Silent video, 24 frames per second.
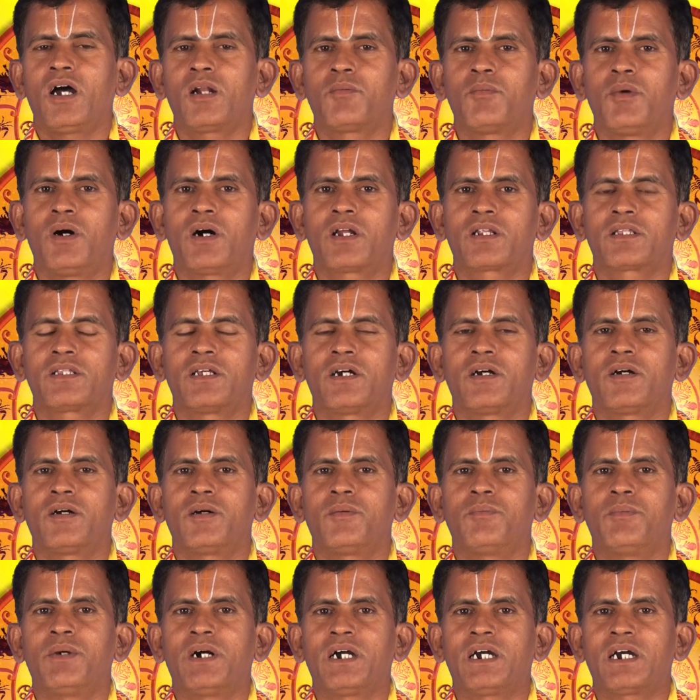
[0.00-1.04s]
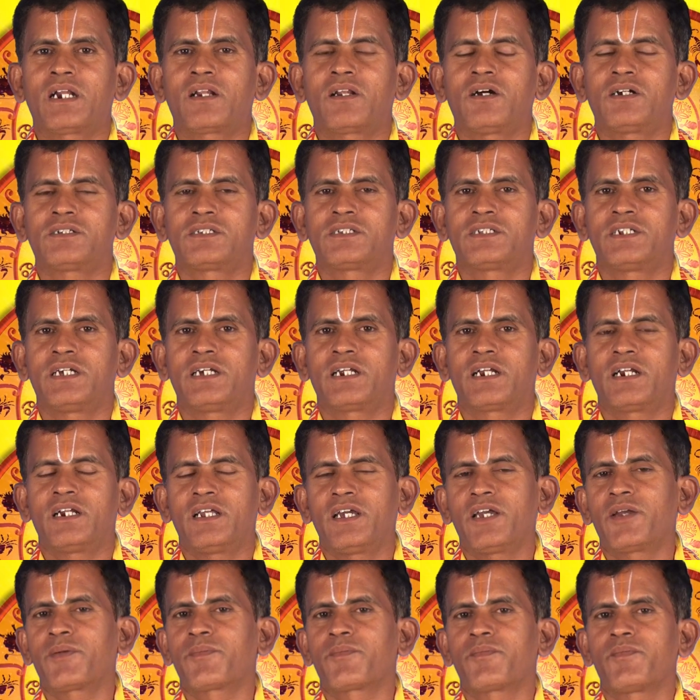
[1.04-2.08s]
அன்பார்ந்த மகர் ராசி
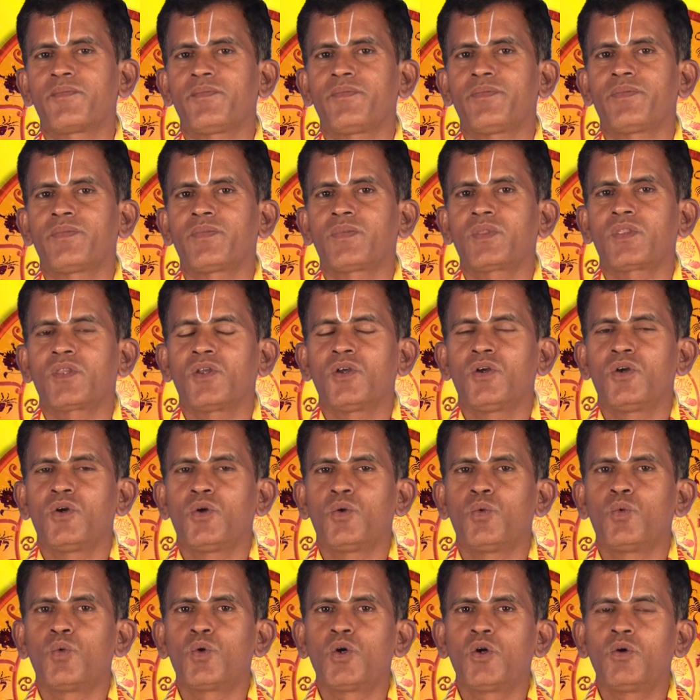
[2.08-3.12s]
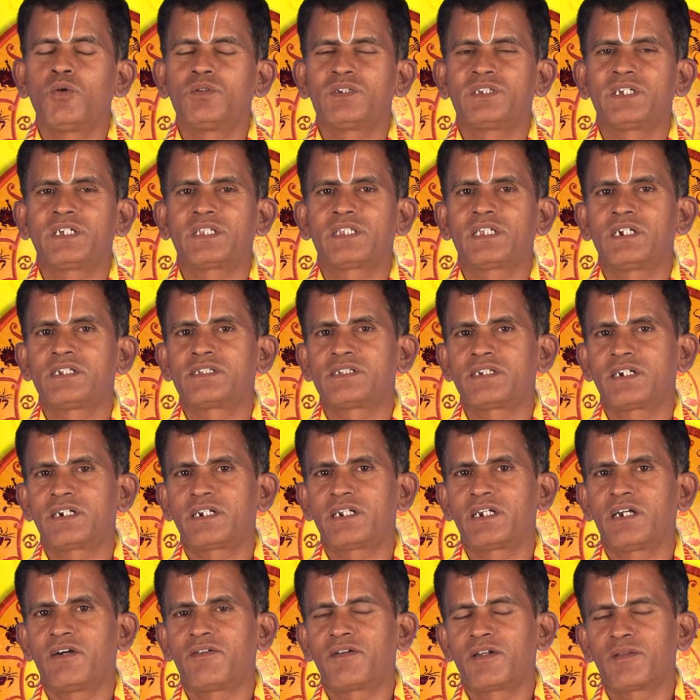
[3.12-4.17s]
நேர்களே உணவு விஷயத்தில்
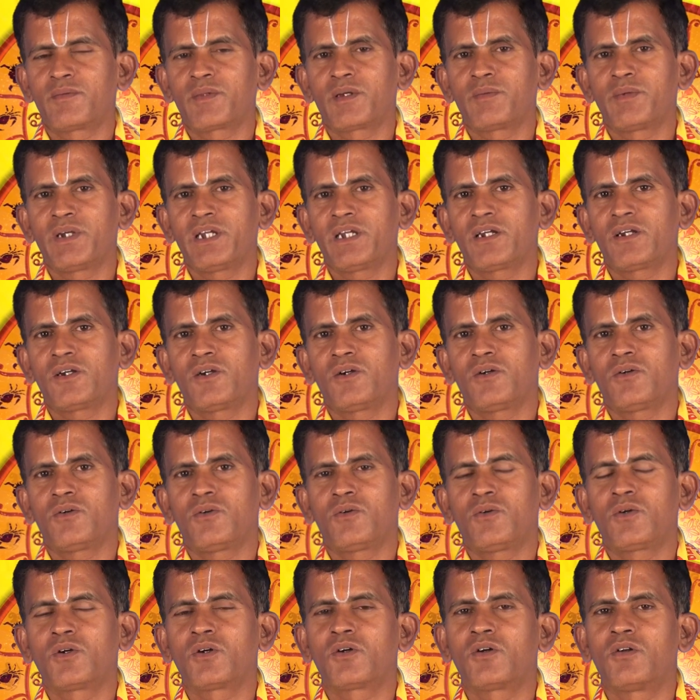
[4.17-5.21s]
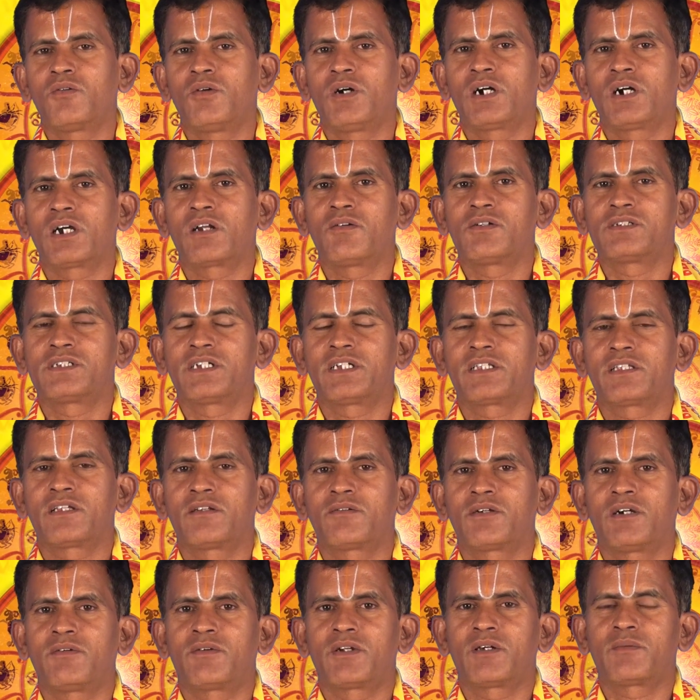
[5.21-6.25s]
சற்று கவனம் தேவை கொடுக்கல் வாங்கல்
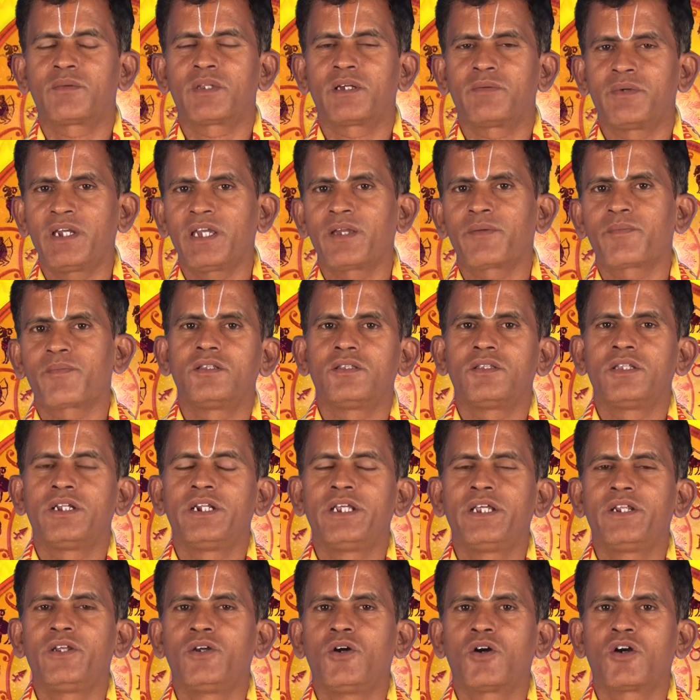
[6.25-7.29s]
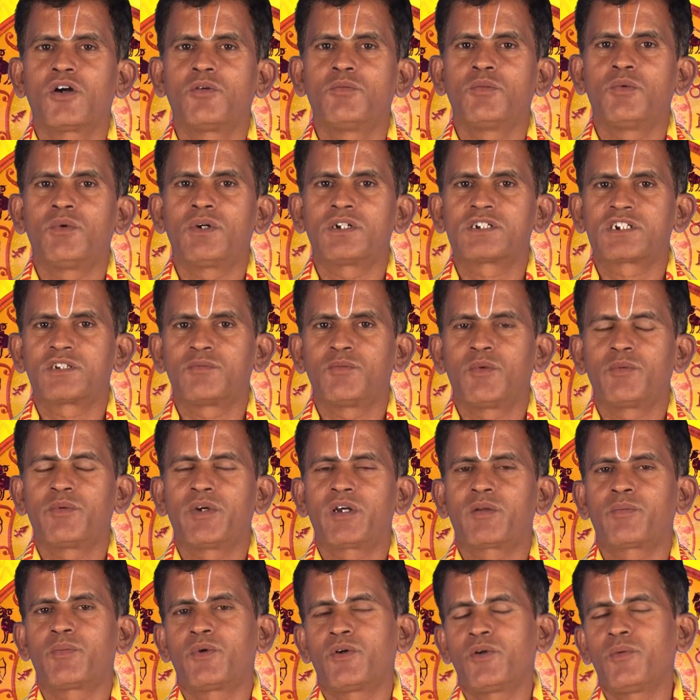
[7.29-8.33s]
விஷயத்திலும் கவனம் தேவை திடீர் யோகமும் அஷ்டமும்
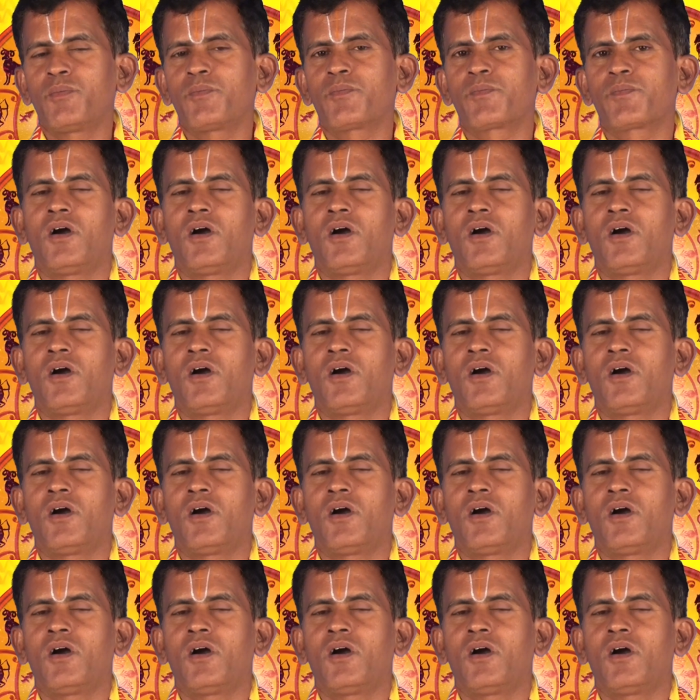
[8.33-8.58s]
ஏற்படும்